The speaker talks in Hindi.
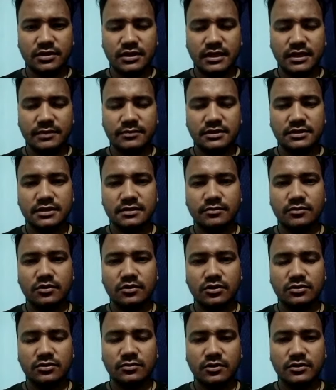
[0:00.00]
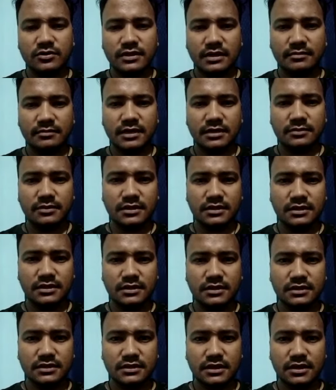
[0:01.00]
के प्रति बहुत बहुत आभार प्रकट
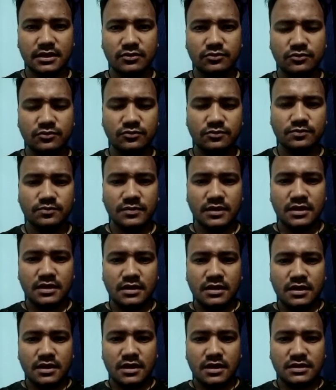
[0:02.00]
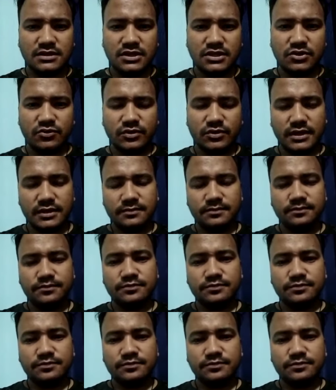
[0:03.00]
करता हूँ जिन्होंने